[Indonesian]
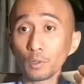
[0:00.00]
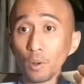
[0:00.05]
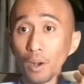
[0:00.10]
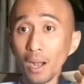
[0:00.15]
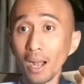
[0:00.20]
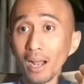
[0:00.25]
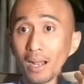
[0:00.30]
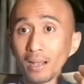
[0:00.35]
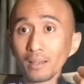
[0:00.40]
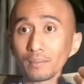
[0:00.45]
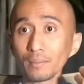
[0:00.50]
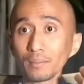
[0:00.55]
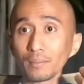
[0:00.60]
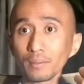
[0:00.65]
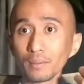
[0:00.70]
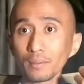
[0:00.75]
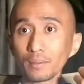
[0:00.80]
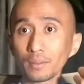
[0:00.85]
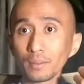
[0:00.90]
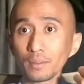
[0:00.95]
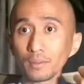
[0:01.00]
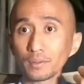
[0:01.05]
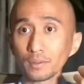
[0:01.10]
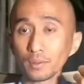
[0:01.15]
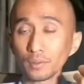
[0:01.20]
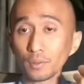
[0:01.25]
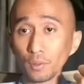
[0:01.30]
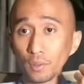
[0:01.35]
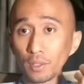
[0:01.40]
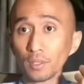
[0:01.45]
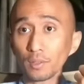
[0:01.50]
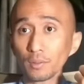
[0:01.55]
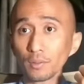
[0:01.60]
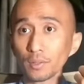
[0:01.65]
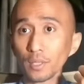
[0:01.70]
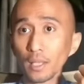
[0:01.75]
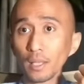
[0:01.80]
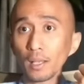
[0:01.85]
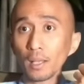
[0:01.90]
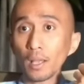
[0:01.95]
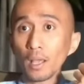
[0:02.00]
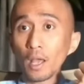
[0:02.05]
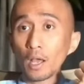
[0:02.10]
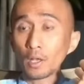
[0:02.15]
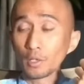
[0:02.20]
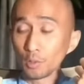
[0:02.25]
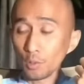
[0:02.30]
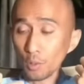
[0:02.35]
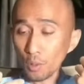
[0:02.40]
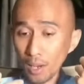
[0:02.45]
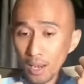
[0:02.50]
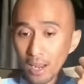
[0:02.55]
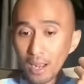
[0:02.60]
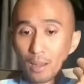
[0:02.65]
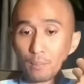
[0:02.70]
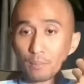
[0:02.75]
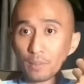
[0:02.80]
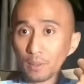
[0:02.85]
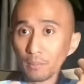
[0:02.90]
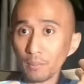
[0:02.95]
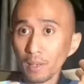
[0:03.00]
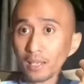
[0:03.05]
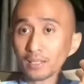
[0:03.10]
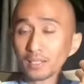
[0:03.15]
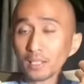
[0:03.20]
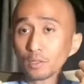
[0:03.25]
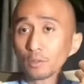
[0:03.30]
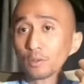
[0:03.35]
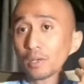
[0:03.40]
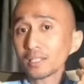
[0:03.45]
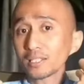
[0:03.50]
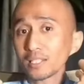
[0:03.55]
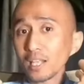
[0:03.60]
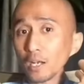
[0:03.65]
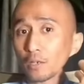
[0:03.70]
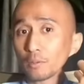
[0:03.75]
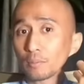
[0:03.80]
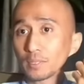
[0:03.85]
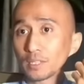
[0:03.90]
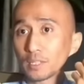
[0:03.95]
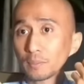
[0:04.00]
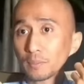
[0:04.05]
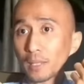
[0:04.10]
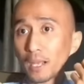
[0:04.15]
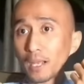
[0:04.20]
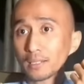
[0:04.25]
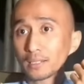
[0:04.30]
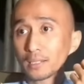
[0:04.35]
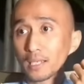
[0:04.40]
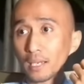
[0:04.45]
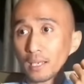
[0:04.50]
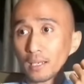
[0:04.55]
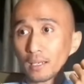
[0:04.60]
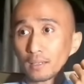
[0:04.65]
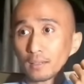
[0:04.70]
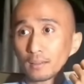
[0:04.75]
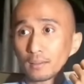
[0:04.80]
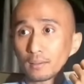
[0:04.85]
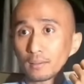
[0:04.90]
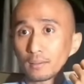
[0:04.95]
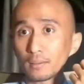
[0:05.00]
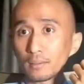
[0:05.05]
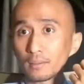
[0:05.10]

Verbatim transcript: doa, sorry itu saya, doa berbahasa itu kan selalu menciptakan jarak.